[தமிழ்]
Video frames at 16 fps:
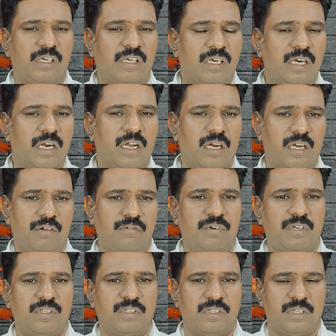
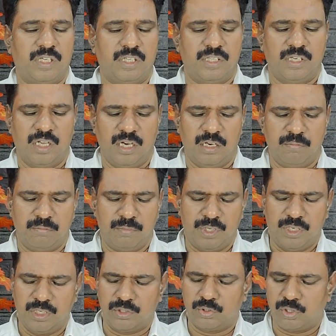அழகானவன் அதனால
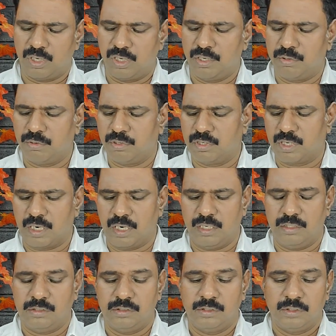மிக தொல்லை கொடுக்கிறாள்